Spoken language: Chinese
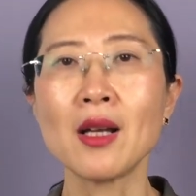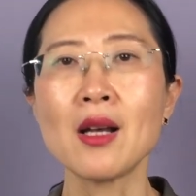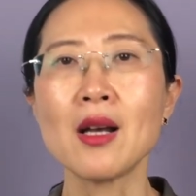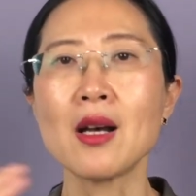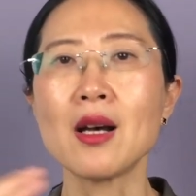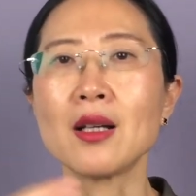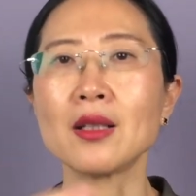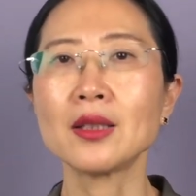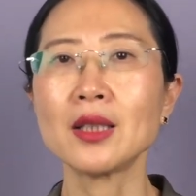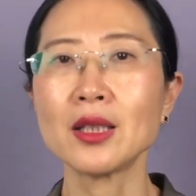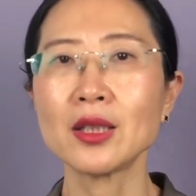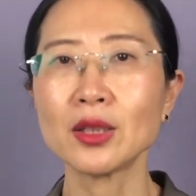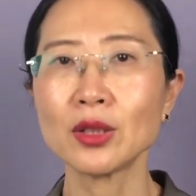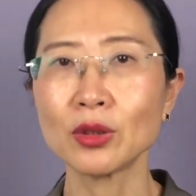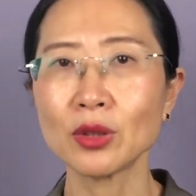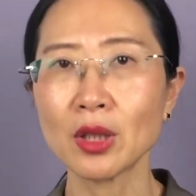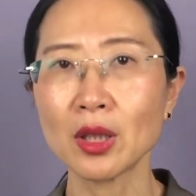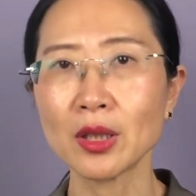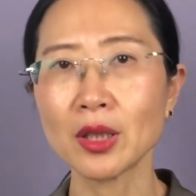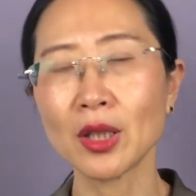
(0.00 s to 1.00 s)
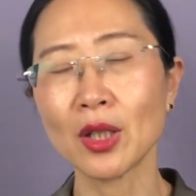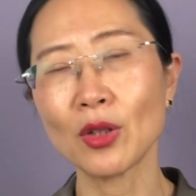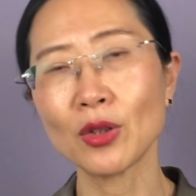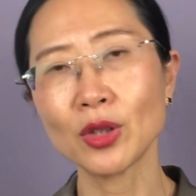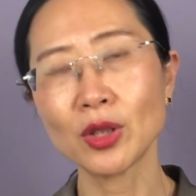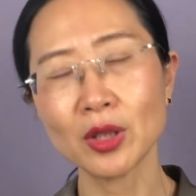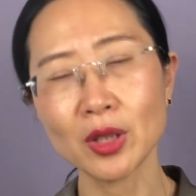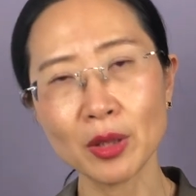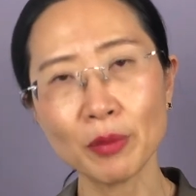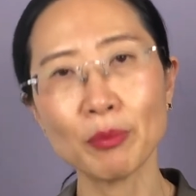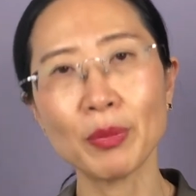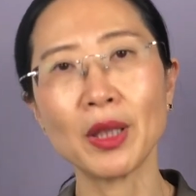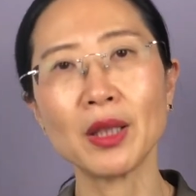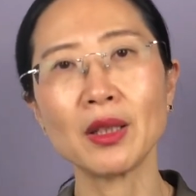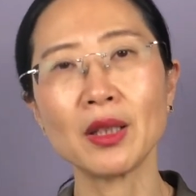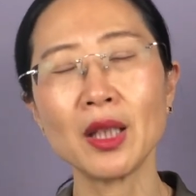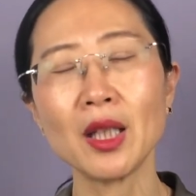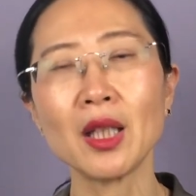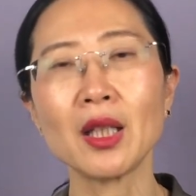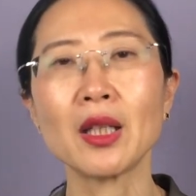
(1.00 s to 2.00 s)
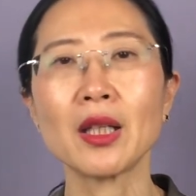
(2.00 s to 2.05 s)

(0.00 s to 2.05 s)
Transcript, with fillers: 呃，但是呢也要适应本地，